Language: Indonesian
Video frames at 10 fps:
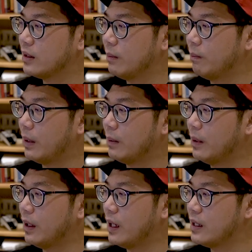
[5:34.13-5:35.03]
16,
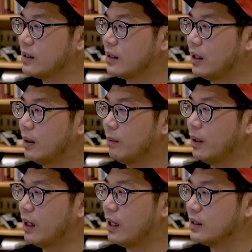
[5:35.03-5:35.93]

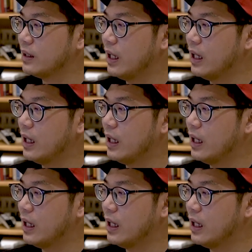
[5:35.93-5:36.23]
16,